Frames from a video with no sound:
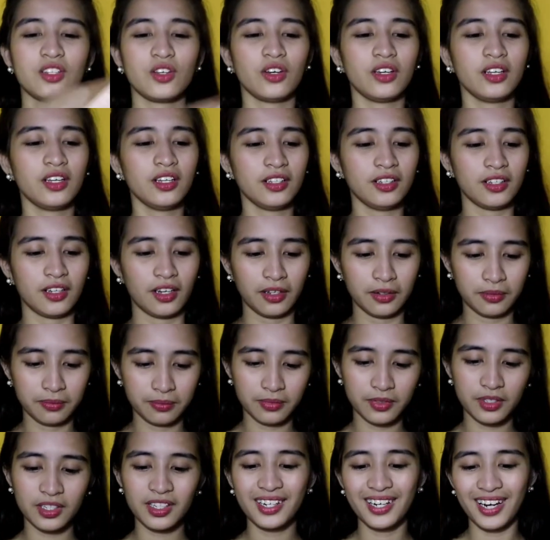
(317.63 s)
So, ayan nga.
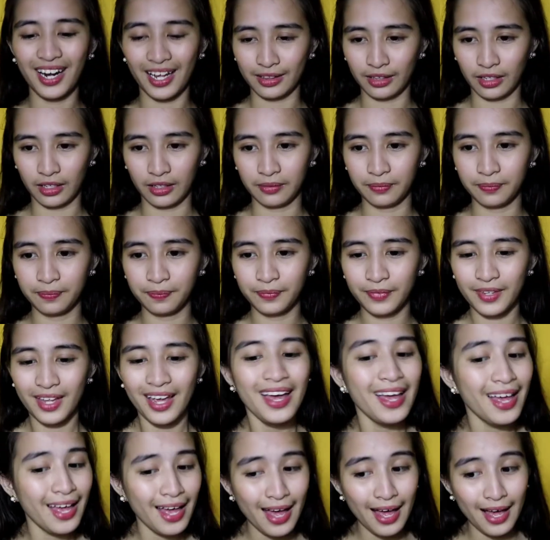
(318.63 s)
Tignan natin.
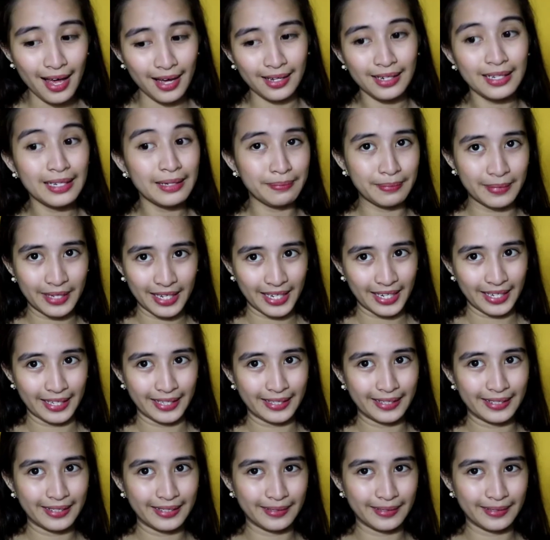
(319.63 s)
Ang laman.